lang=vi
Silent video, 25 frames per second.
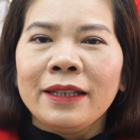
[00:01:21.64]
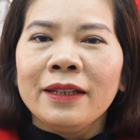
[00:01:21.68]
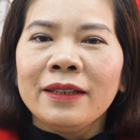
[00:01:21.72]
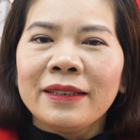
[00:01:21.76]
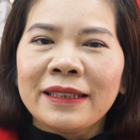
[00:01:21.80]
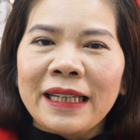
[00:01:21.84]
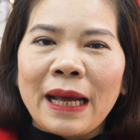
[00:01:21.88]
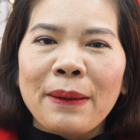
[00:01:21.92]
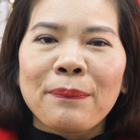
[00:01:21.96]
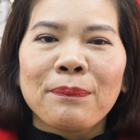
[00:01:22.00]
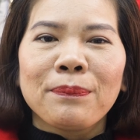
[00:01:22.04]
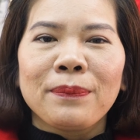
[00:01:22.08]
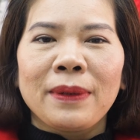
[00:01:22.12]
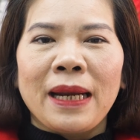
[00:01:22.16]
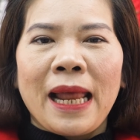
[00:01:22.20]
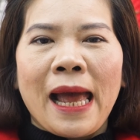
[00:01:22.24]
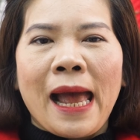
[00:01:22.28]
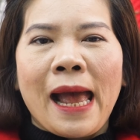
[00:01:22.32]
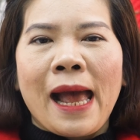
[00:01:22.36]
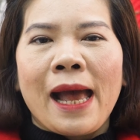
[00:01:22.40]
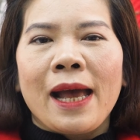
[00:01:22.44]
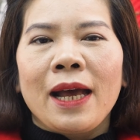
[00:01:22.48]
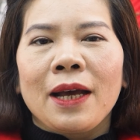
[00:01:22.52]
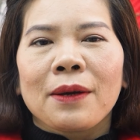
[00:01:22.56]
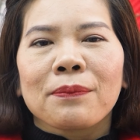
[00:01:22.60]
thứ năm
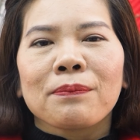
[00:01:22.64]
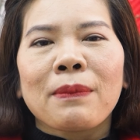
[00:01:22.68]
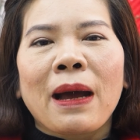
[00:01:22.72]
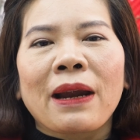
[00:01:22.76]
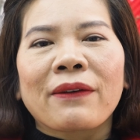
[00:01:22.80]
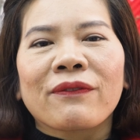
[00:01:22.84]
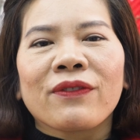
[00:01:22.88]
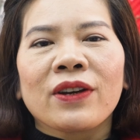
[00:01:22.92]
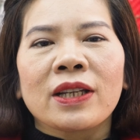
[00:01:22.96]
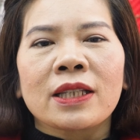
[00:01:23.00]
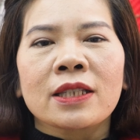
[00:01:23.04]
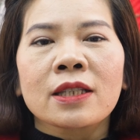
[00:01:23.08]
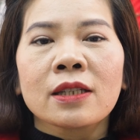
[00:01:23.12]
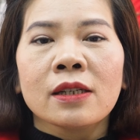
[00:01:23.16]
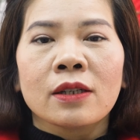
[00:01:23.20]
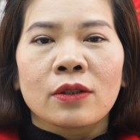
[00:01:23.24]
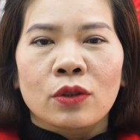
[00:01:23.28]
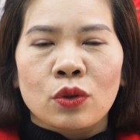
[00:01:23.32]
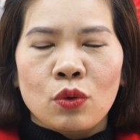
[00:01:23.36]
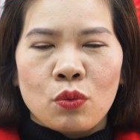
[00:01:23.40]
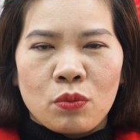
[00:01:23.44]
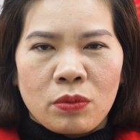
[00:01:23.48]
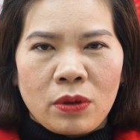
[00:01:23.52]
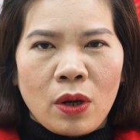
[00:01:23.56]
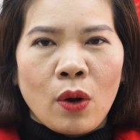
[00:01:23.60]
là bạn phải sử
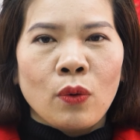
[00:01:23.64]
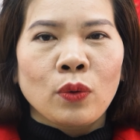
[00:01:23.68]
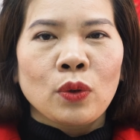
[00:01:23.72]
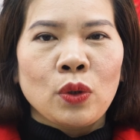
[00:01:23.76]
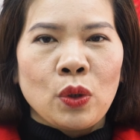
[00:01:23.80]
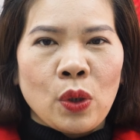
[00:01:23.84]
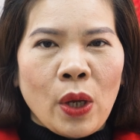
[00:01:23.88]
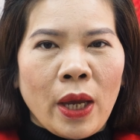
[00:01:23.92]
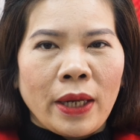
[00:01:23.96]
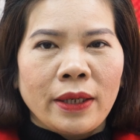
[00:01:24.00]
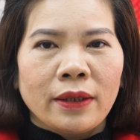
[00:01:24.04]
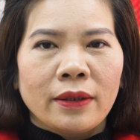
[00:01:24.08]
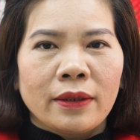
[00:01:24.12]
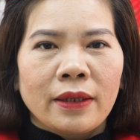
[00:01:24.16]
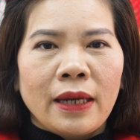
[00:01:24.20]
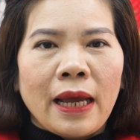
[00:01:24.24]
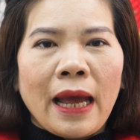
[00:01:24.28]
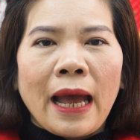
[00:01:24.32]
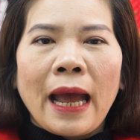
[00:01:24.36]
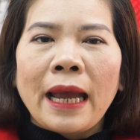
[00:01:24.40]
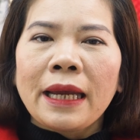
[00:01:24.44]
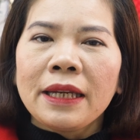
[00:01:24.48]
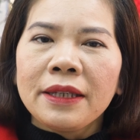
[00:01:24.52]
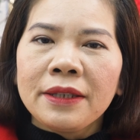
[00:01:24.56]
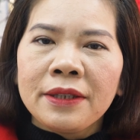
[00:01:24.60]
dụng câu chuyện
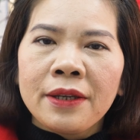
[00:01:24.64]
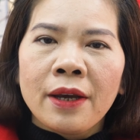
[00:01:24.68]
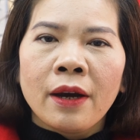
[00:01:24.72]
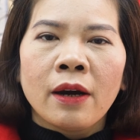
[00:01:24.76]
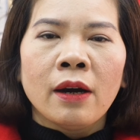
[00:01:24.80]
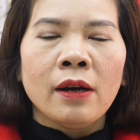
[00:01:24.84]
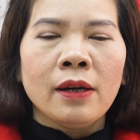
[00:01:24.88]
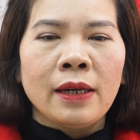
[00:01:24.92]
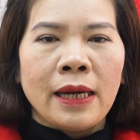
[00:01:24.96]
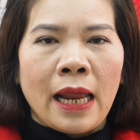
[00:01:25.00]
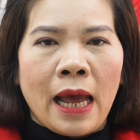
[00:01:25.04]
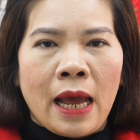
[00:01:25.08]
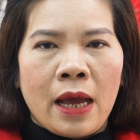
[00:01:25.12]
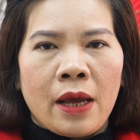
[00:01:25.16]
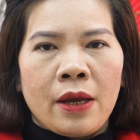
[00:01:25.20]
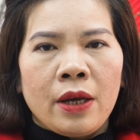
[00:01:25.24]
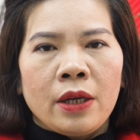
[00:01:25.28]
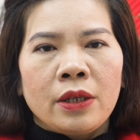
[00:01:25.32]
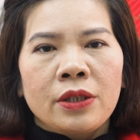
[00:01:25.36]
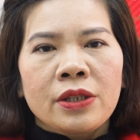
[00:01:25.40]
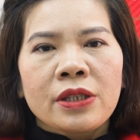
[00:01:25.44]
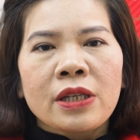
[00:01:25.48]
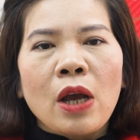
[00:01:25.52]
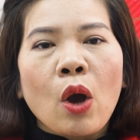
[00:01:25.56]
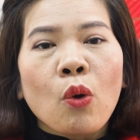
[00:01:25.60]
hãy nhớ là
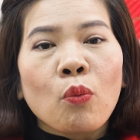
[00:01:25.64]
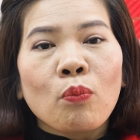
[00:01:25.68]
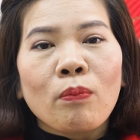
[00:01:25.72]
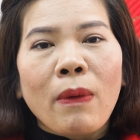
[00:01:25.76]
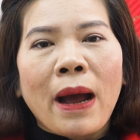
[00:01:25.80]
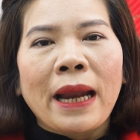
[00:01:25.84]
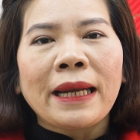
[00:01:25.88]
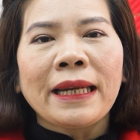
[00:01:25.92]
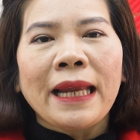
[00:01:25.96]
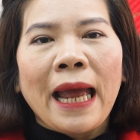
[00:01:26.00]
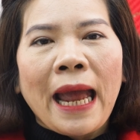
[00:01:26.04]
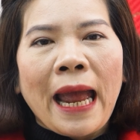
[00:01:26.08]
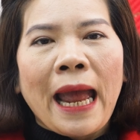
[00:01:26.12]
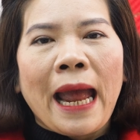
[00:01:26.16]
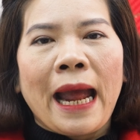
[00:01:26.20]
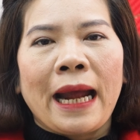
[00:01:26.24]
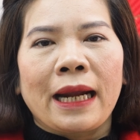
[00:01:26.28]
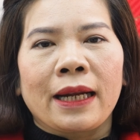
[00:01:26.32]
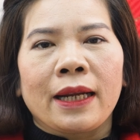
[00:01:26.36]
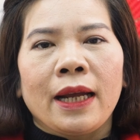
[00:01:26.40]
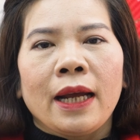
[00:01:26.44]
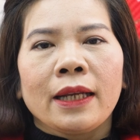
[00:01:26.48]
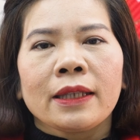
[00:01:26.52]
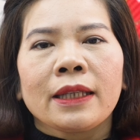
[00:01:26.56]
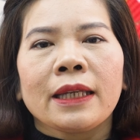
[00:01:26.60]
trong bán
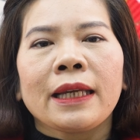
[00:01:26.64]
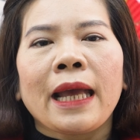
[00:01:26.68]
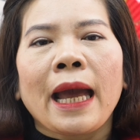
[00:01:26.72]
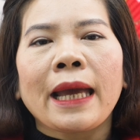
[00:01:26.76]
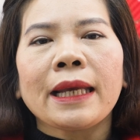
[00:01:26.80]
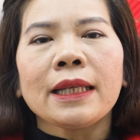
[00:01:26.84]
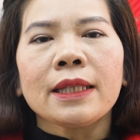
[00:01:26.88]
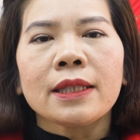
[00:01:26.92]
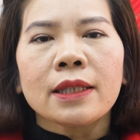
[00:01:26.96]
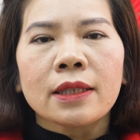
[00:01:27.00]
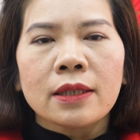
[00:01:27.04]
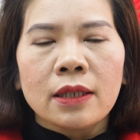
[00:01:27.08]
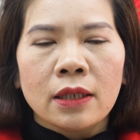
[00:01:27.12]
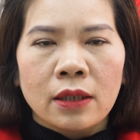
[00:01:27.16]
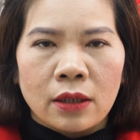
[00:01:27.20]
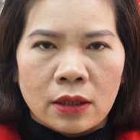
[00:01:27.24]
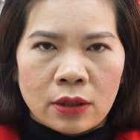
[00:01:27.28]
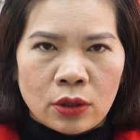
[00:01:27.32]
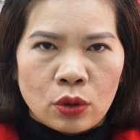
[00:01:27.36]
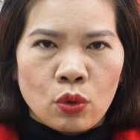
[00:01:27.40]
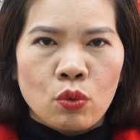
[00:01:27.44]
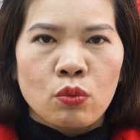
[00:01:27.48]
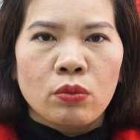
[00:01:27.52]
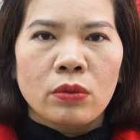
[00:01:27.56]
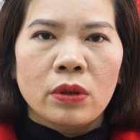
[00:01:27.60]
hàng thì hãy sử
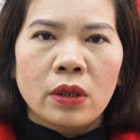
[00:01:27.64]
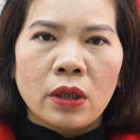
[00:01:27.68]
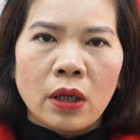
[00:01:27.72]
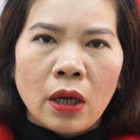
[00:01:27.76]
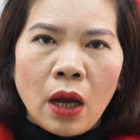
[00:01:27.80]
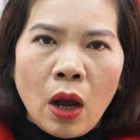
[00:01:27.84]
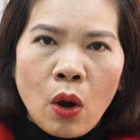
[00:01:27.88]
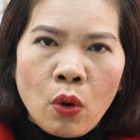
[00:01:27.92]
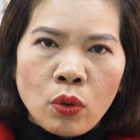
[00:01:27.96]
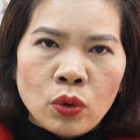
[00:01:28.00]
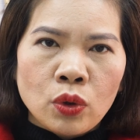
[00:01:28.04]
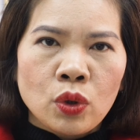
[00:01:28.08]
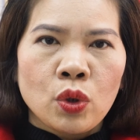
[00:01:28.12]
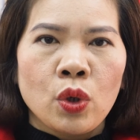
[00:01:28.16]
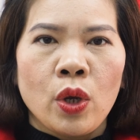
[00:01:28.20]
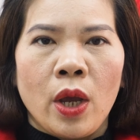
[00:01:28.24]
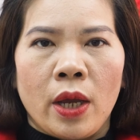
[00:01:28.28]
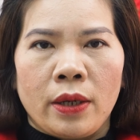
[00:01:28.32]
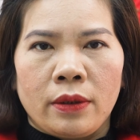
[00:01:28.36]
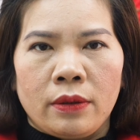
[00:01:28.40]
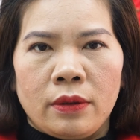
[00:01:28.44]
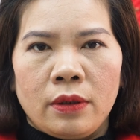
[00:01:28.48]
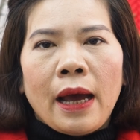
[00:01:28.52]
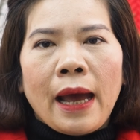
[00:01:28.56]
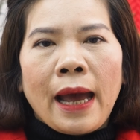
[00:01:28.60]
dụng câu
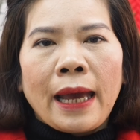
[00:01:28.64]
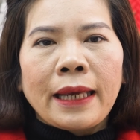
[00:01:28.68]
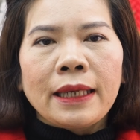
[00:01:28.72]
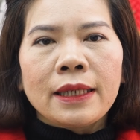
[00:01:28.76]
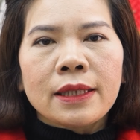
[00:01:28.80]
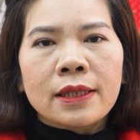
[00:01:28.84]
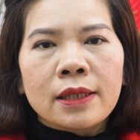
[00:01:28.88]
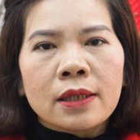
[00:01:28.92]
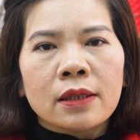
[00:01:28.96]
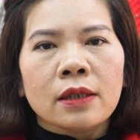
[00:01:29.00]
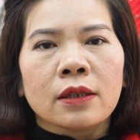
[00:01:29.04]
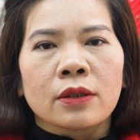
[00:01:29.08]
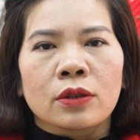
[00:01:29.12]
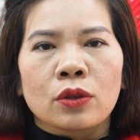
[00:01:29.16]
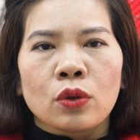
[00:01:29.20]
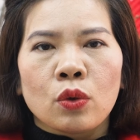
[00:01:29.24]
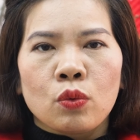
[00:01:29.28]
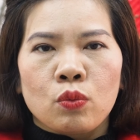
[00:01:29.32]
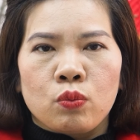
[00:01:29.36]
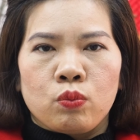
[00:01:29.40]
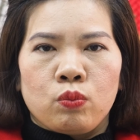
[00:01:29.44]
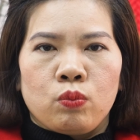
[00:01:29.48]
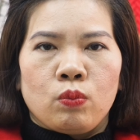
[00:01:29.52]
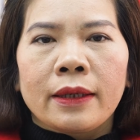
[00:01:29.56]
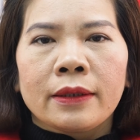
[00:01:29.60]
chuyện hãy sử
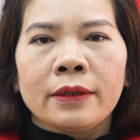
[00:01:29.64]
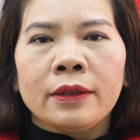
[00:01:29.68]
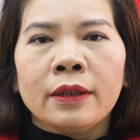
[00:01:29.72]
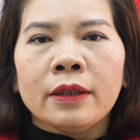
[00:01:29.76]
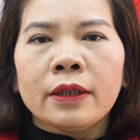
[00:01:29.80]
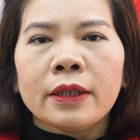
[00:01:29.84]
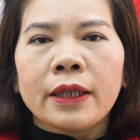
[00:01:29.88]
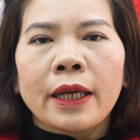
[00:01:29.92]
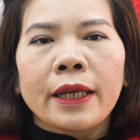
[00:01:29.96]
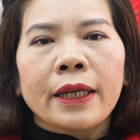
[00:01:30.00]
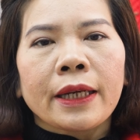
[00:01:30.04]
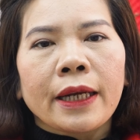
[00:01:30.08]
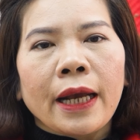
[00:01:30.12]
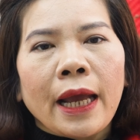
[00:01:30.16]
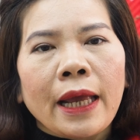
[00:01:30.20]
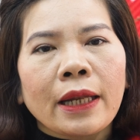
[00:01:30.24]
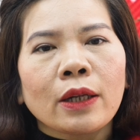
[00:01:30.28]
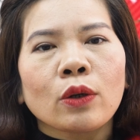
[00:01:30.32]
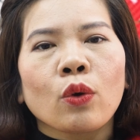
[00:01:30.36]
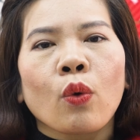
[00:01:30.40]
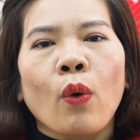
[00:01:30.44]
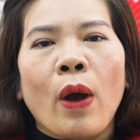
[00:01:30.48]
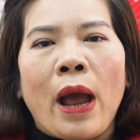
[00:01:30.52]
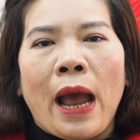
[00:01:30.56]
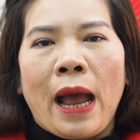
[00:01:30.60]
dụng những cái kết
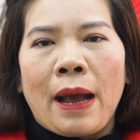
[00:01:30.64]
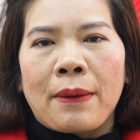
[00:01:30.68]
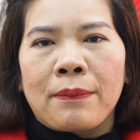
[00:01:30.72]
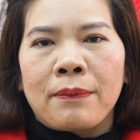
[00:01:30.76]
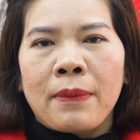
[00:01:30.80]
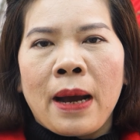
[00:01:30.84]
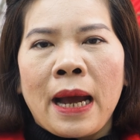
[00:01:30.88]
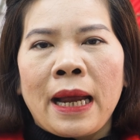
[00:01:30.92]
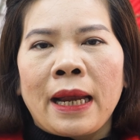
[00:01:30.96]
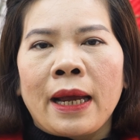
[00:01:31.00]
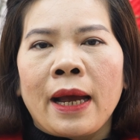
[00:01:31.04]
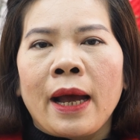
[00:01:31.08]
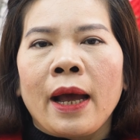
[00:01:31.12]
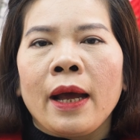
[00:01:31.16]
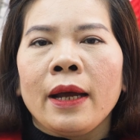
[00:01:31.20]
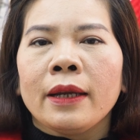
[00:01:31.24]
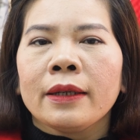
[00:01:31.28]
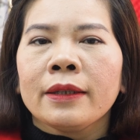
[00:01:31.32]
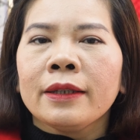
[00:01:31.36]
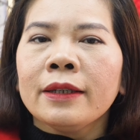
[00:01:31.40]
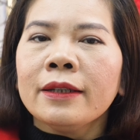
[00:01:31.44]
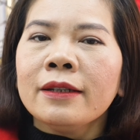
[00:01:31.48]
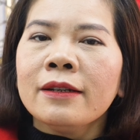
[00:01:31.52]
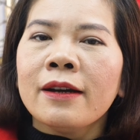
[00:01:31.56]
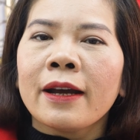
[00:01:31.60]
quả mà
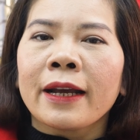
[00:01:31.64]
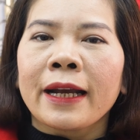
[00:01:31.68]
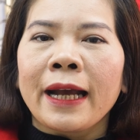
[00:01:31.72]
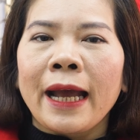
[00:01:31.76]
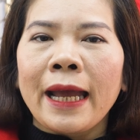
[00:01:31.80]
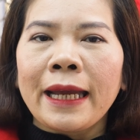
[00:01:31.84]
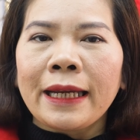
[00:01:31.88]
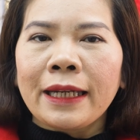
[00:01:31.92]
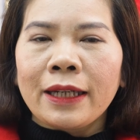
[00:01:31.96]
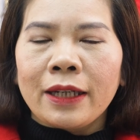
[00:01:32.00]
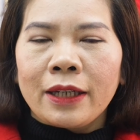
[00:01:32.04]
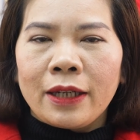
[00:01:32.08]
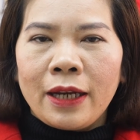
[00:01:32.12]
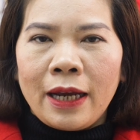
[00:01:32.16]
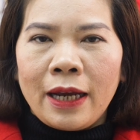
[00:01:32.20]
những người khách